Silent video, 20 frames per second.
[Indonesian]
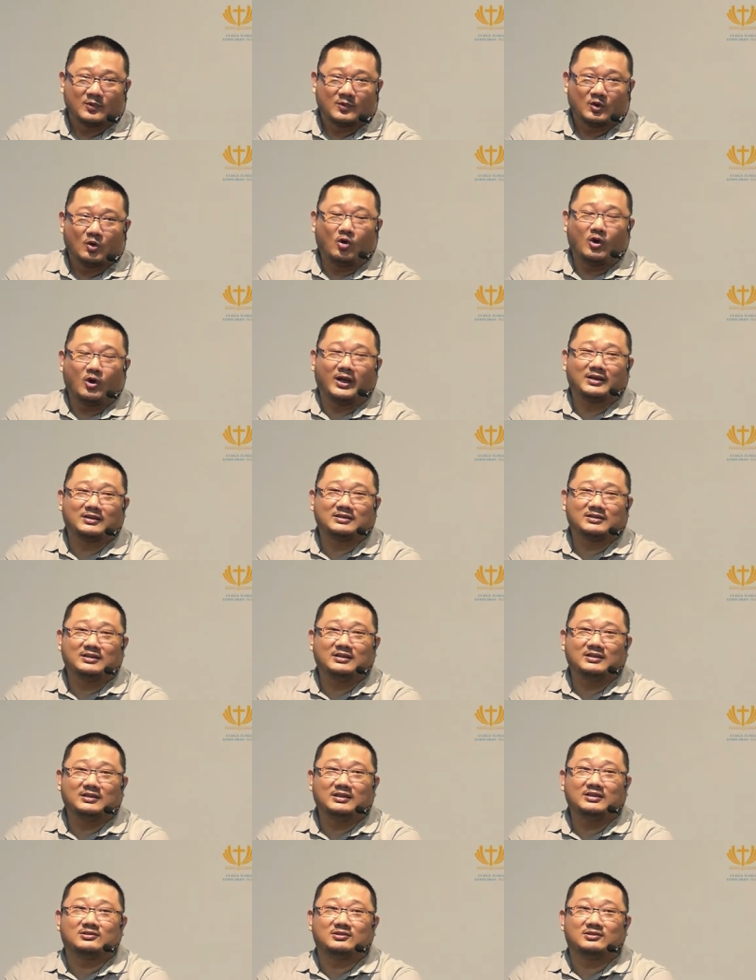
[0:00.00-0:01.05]

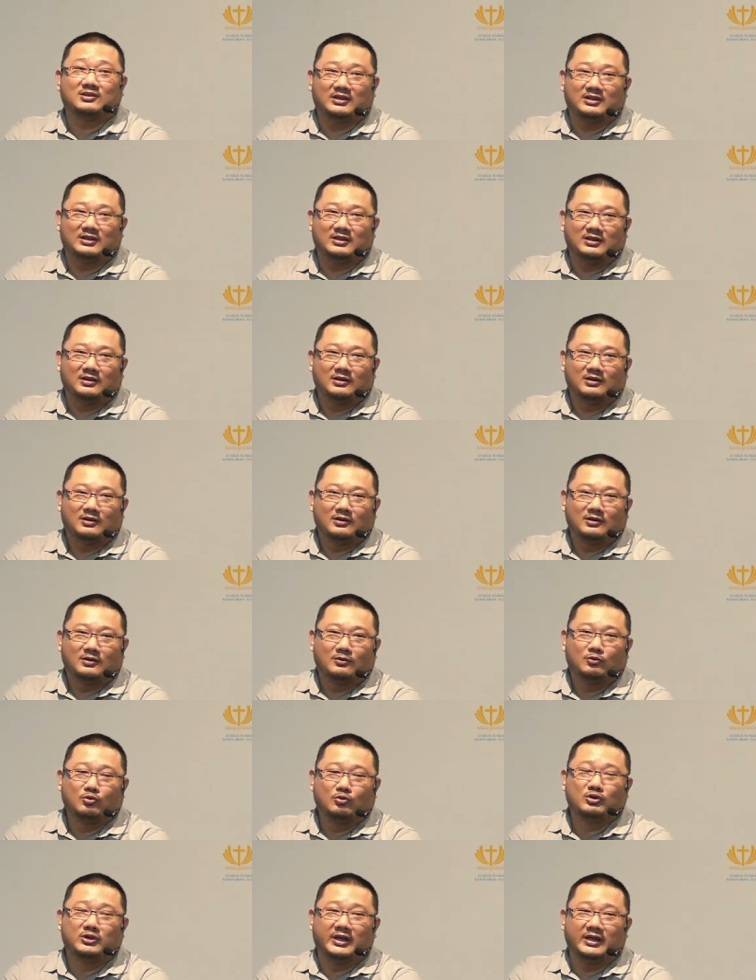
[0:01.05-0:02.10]
Koleksi istri.
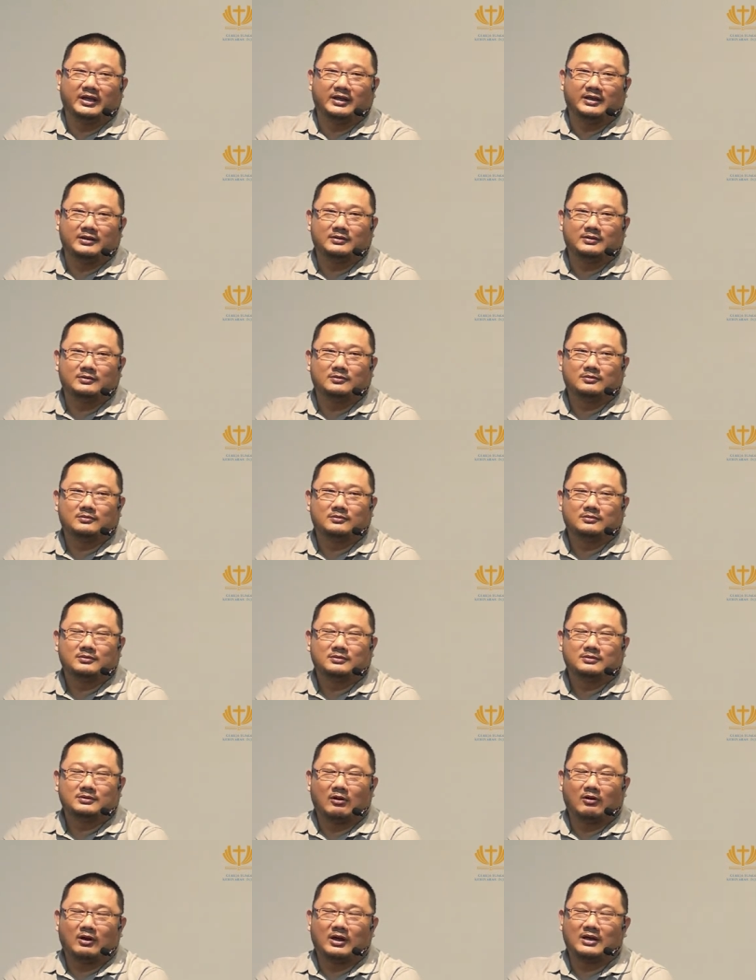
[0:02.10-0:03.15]
Gundik.
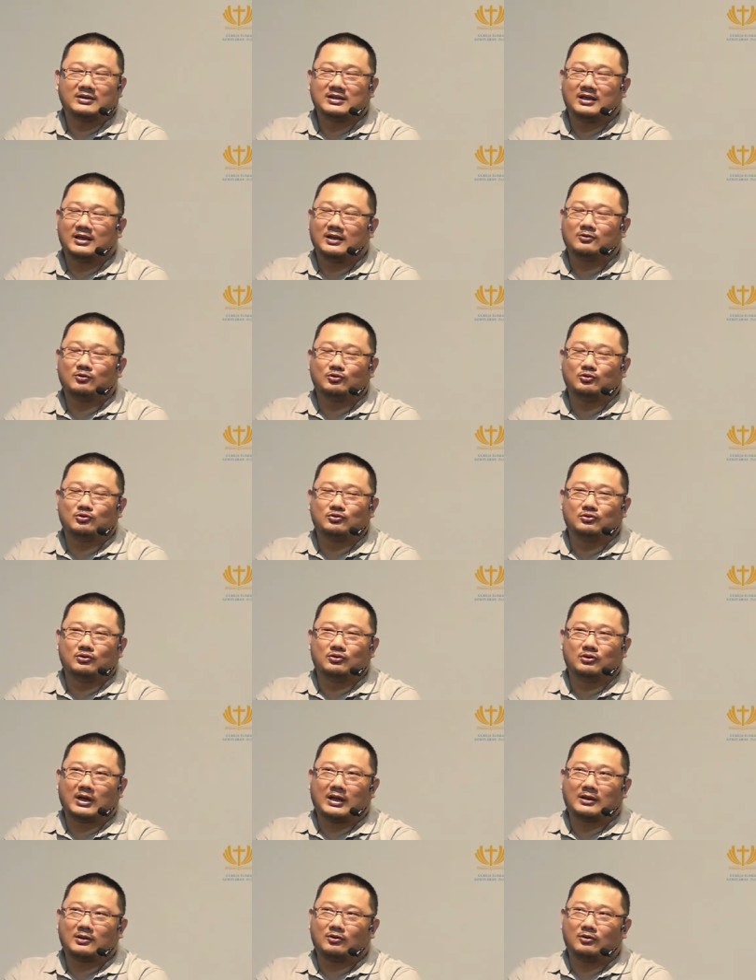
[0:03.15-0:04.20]
Kalau nggak salah
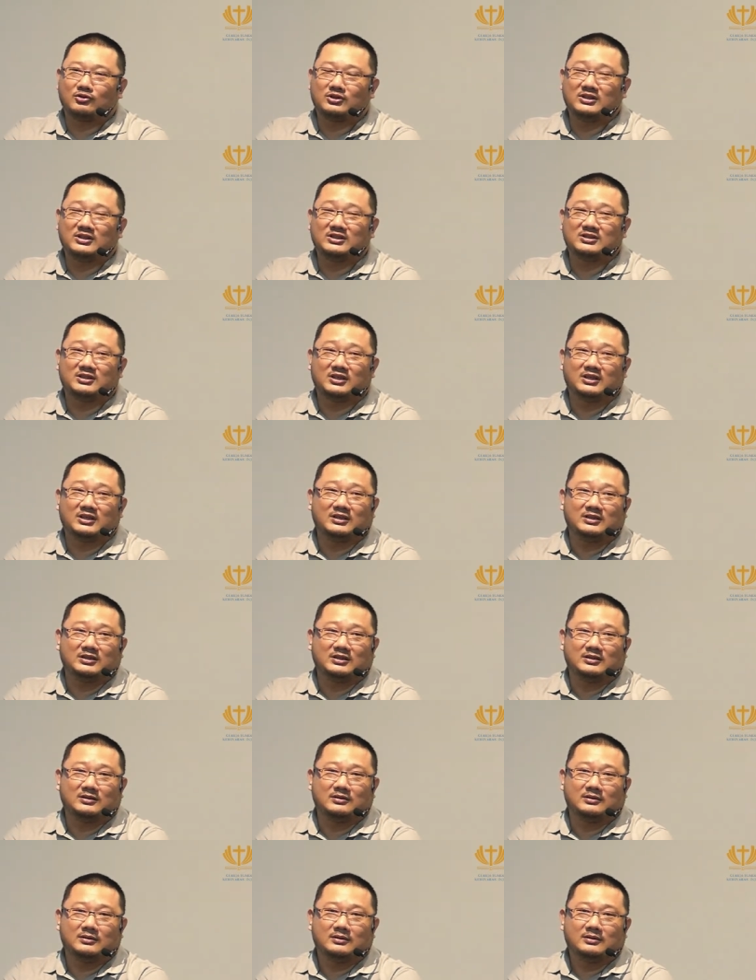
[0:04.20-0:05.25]
700 istri,
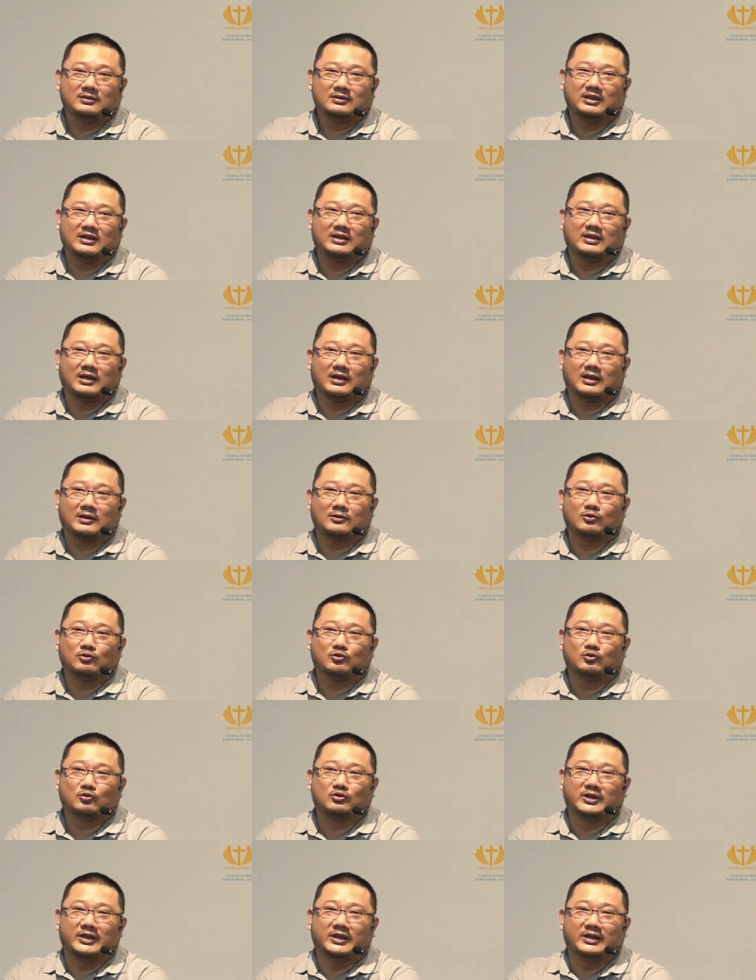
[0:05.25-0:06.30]
300
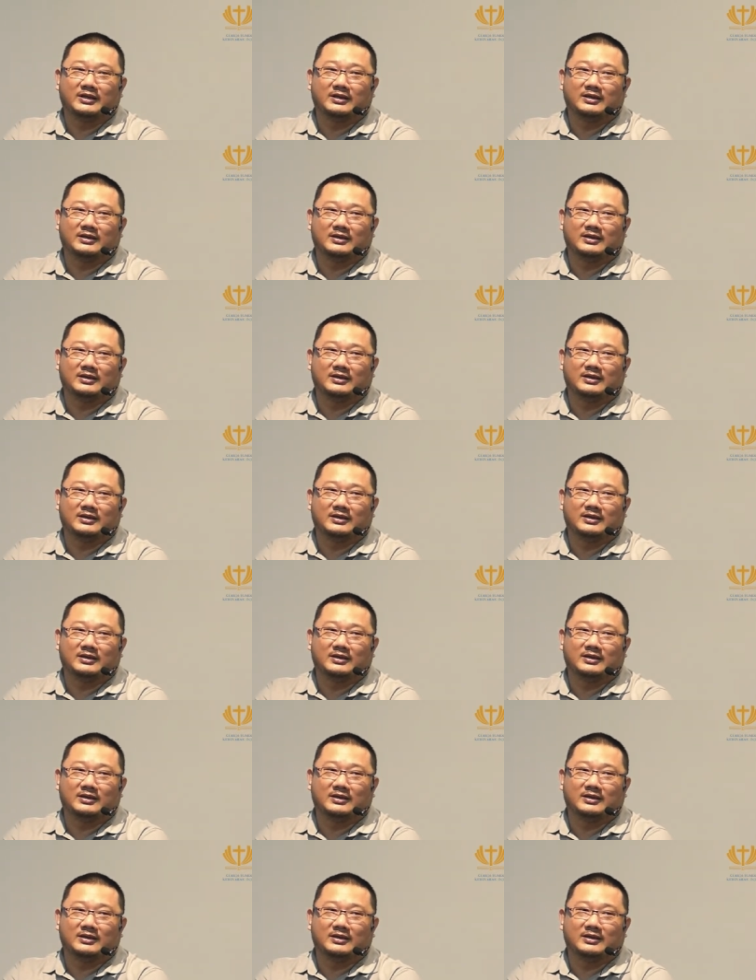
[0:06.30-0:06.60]
gundik.